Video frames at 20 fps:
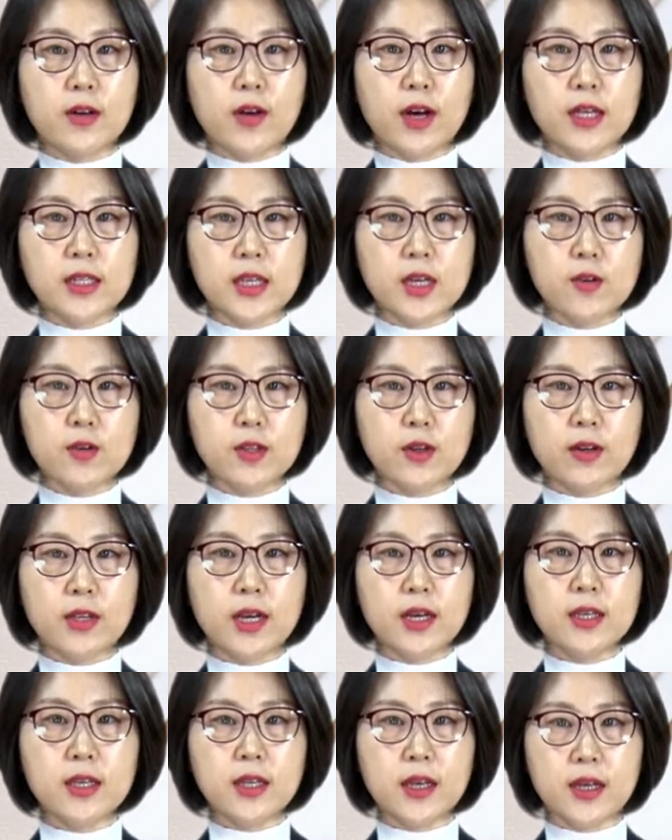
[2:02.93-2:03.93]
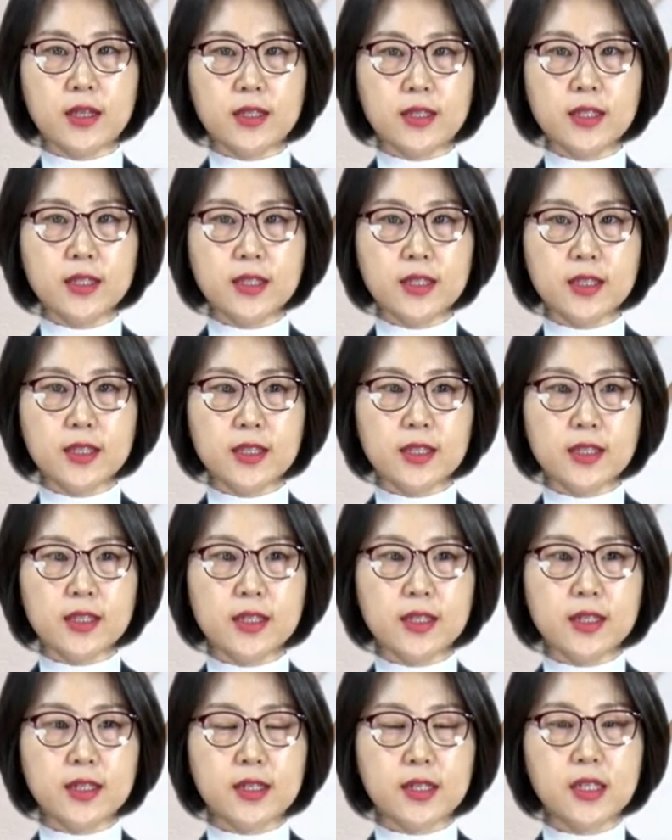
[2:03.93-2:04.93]
과세로 전환이 되는
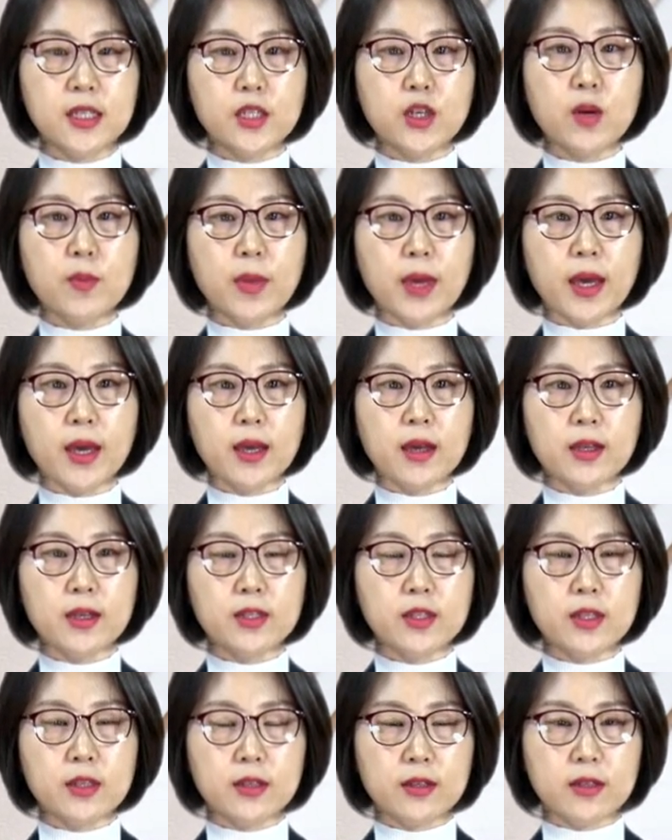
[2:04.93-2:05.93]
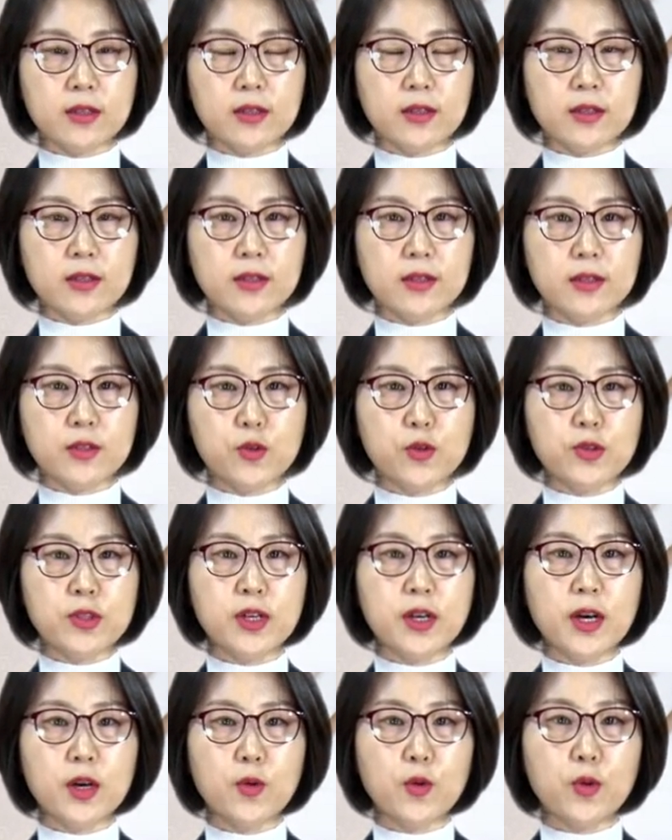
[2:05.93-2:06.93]
그 시점에
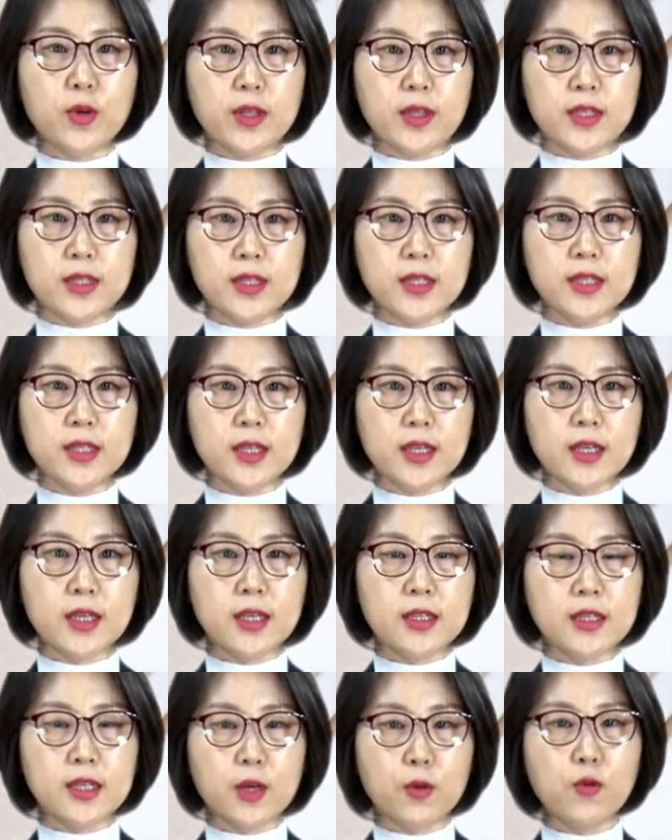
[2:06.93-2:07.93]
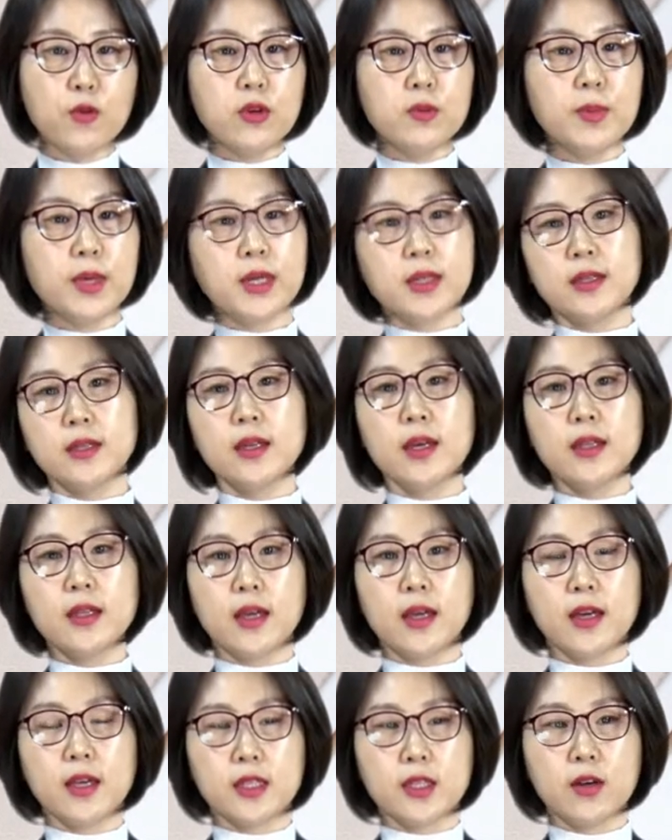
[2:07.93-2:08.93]
존재하고 있는 재고 금액 등에
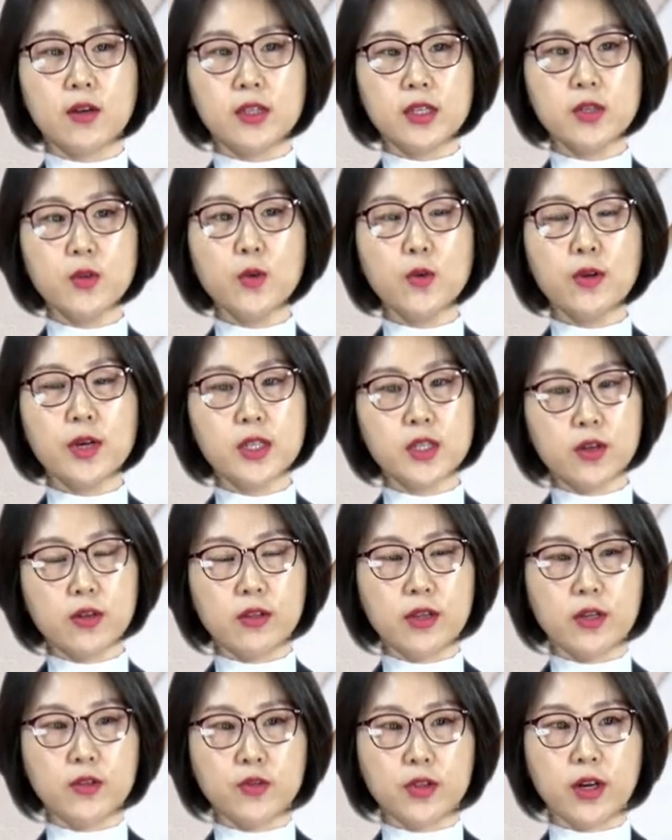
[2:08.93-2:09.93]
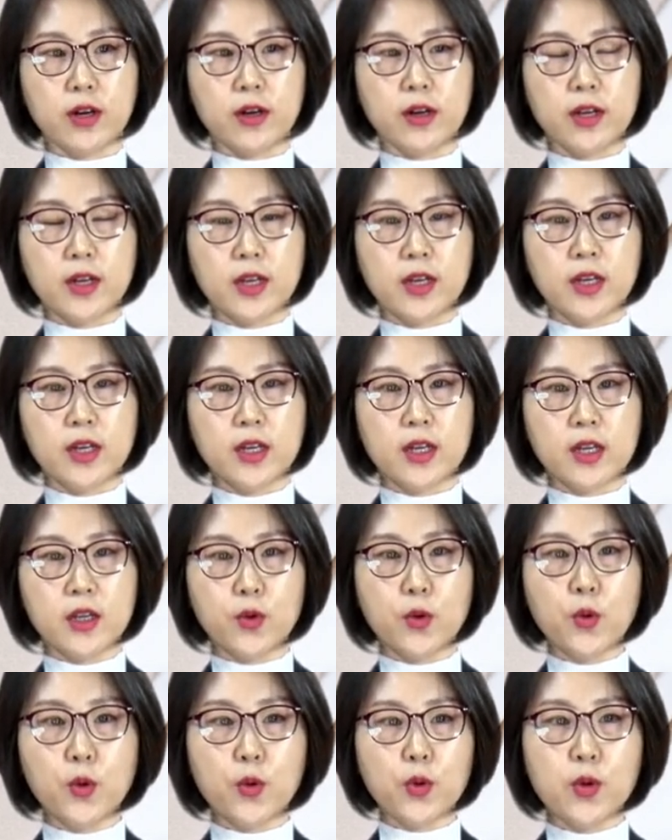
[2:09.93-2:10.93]
대해서 신고를 하셔야 되고요.
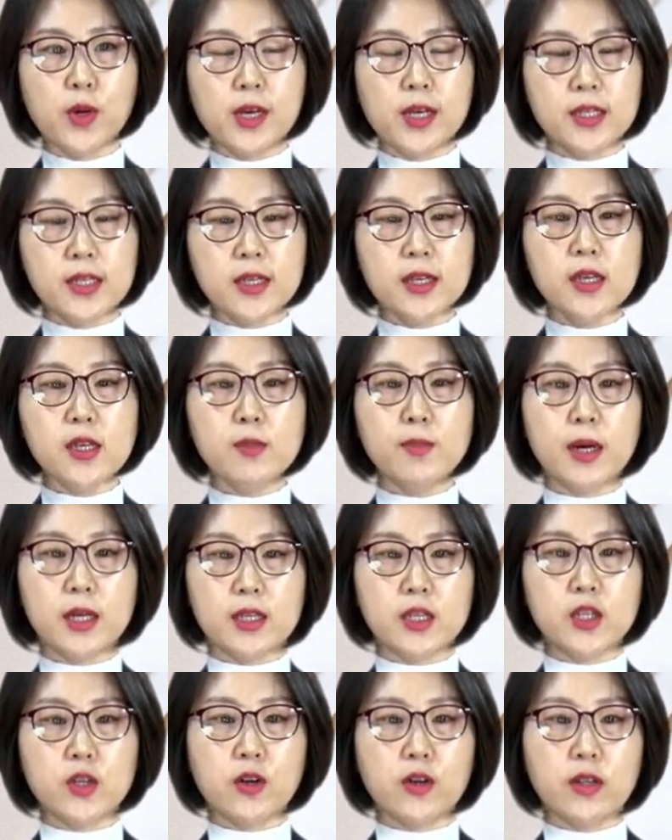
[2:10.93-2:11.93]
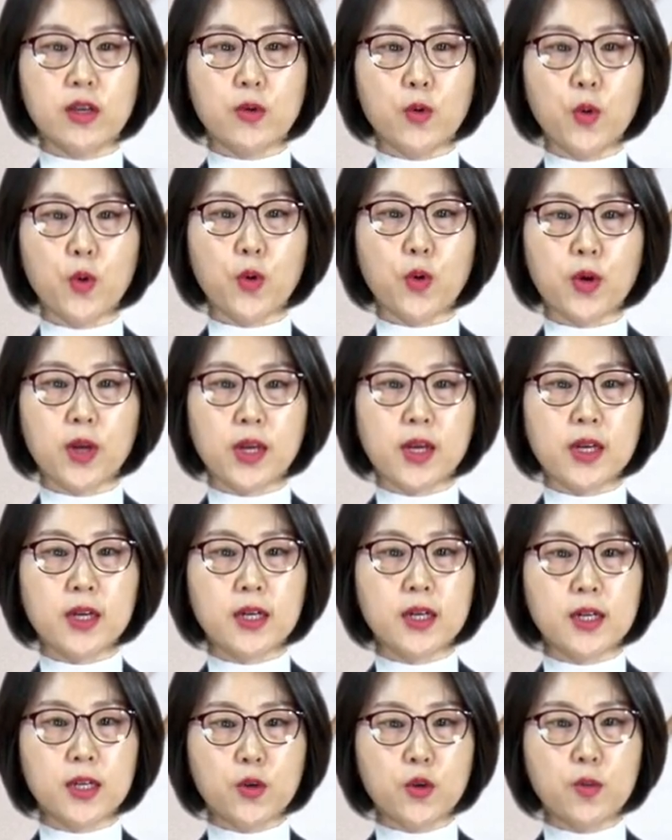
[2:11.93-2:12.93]
그리고 승인을 받으셔야 되고
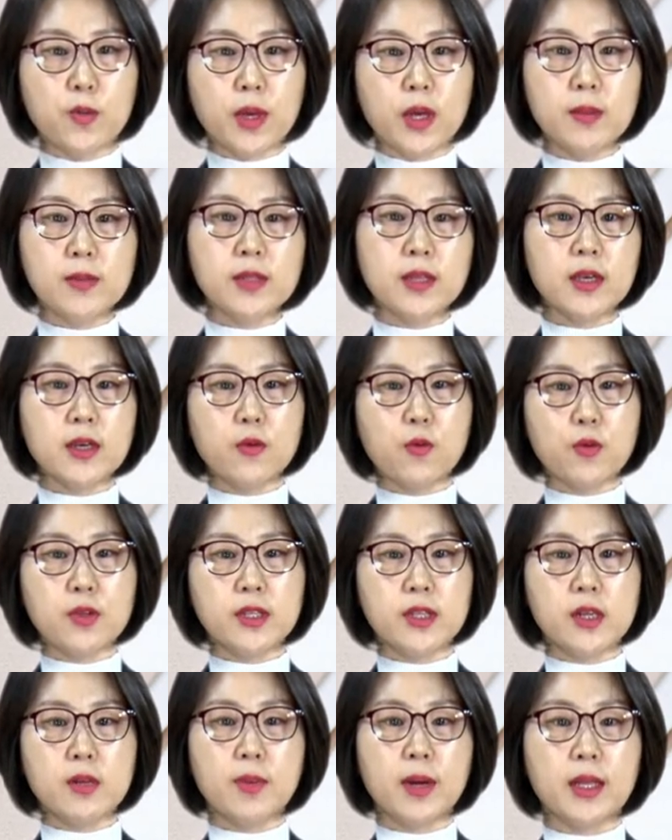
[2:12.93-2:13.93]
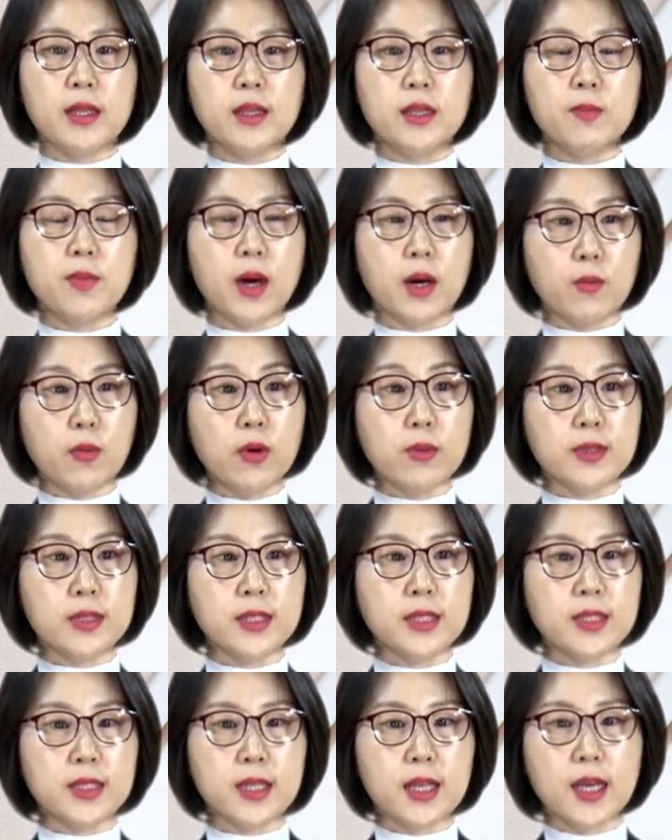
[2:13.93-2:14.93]
그리고 매입세의 공제를 받는
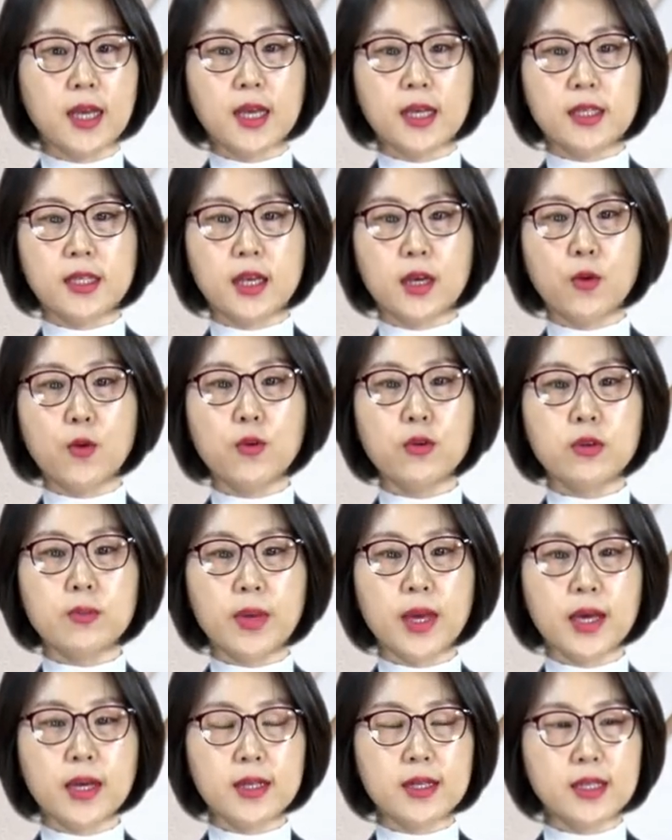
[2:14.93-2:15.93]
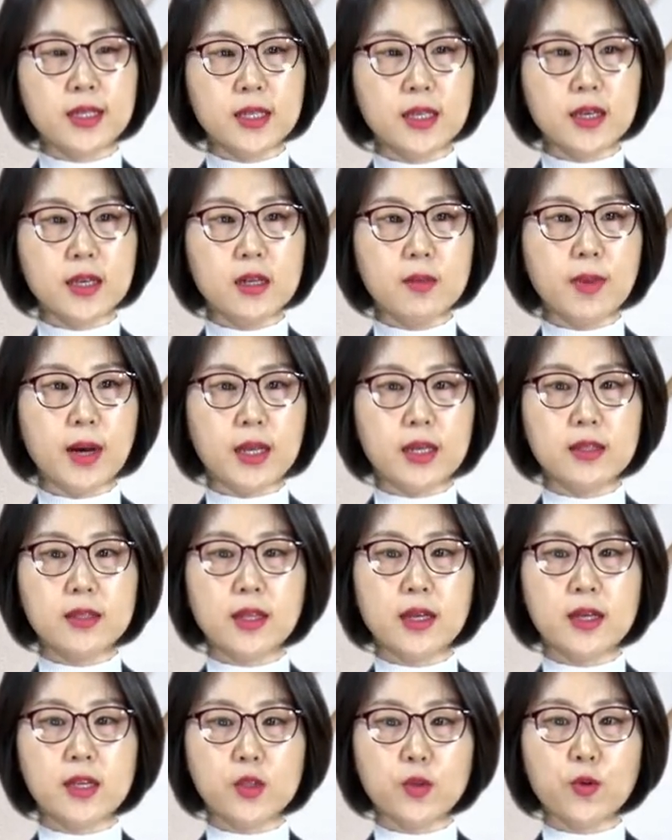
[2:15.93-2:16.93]
방법은 재고 금액 그 승인을
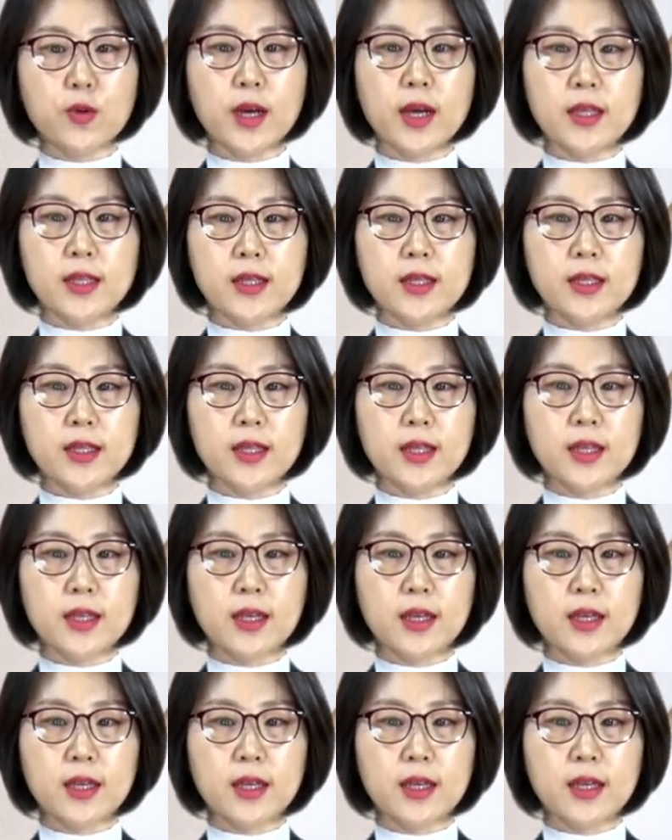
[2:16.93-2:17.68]
받은 날에 속하는